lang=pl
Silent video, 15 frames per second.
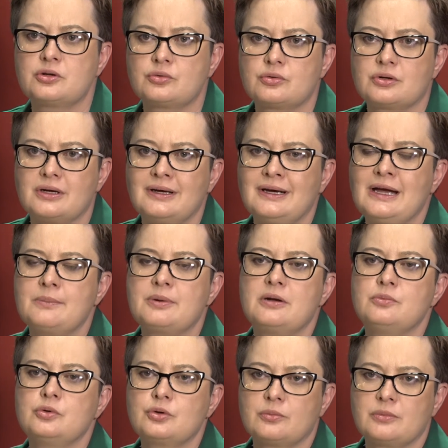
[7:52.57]
które
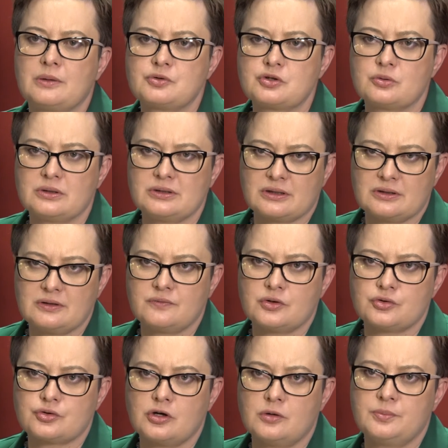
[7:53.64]
premiują na przykład
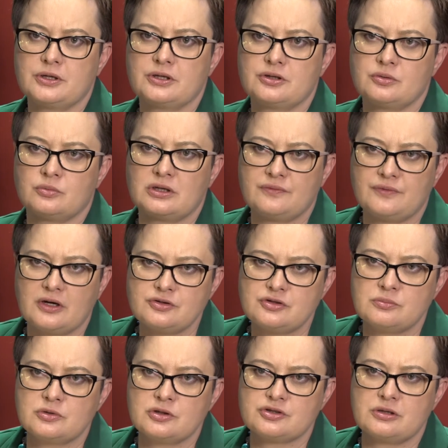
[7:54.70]
aktywność kobiet,
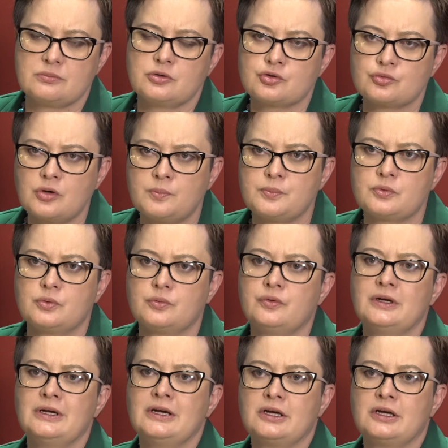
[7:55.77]
ułatwiając im dostęp do żłobków,